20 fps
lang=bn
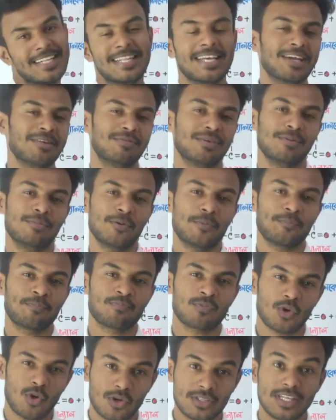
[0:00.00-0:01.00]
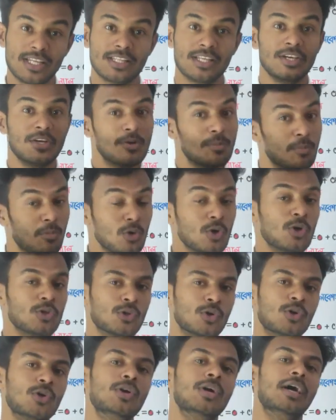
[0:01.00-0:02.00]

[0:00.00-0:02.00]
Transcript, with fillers: দেখে ফেলবো অর্থাৎ মূলত